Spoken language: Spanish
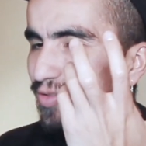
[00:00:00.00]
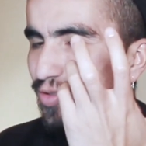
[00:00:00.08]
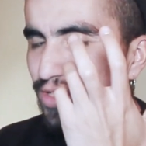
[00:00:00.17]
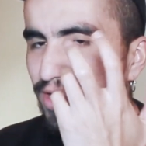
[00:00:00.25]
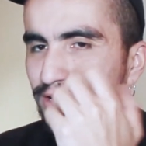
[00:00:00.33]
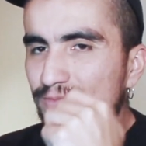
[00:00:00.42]

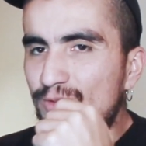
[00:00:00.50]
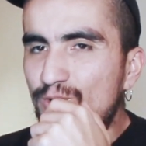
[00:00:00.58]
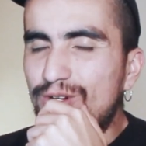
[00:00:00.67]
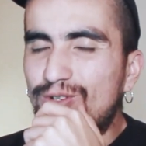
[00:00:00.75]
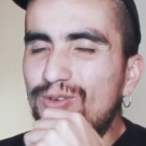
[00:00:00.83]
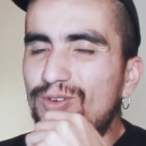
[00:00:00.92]
consideran
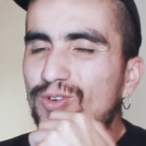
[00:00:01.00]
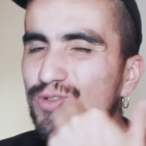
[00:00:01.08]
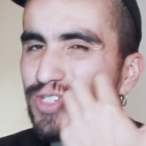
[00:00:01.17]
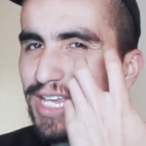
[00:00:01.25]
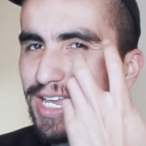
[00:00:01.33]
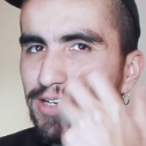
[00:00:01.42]

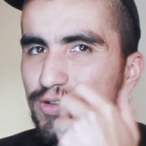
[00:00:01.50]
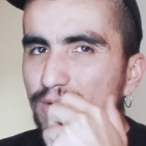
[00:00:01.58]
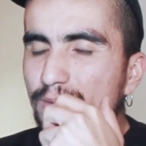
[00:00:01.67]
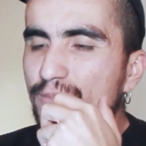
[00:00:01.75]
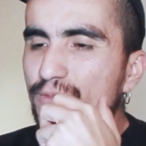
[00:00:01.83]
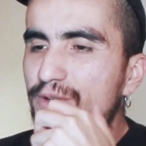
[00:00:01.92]

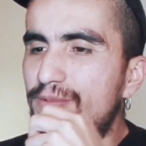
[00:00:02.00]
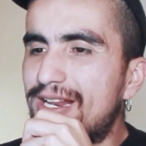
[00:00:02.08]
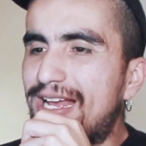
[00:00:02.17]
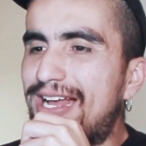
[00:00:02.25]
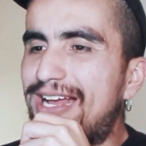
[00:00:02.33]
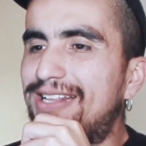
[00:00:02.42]
considérenlo muy
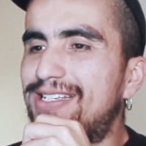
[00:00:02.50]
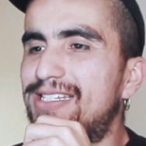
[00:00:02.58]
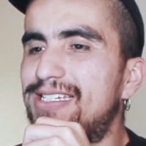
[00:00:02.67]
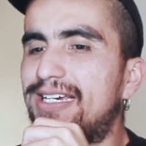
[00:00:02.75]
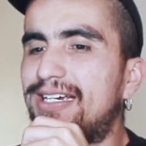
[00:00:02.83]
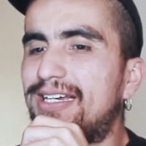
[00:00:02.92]
bien antes de
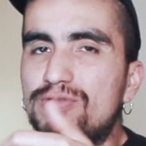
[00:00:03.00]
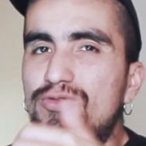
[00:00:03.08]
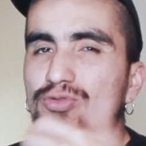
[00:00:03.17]
sacarlo.